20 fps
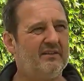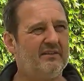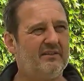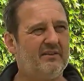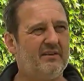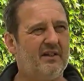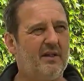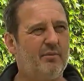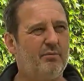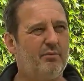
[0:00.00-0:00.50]

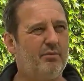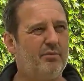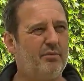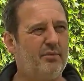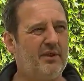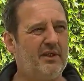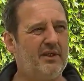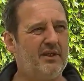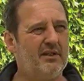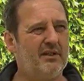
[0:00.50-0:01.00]
de la
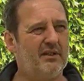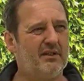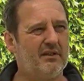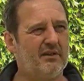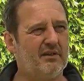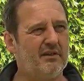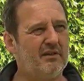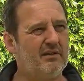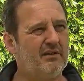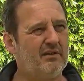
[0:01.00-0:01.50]
pluie
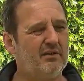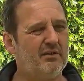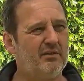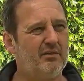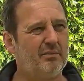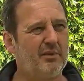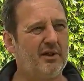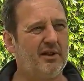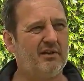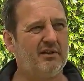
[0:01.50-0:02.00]

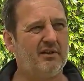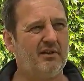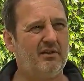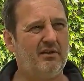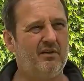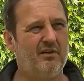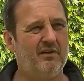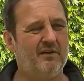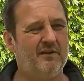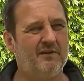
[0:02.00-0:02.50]
du
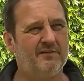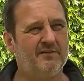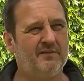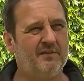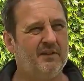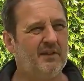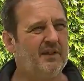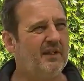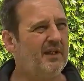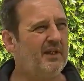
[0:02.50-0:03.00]
printemps
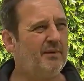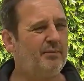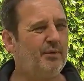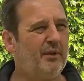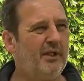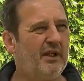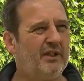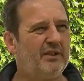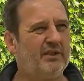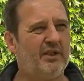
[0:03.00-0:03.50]
et
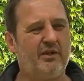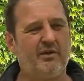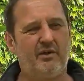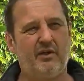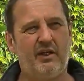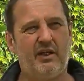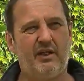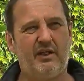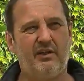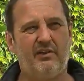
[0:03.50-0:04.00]
puis de la
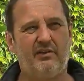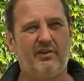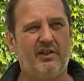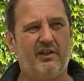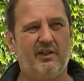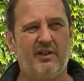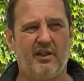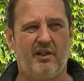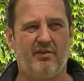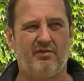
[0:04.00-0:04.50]
chaleur là, qui est en
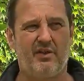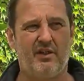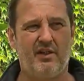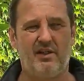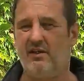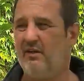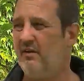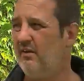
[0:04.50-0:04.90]
train d'arriver.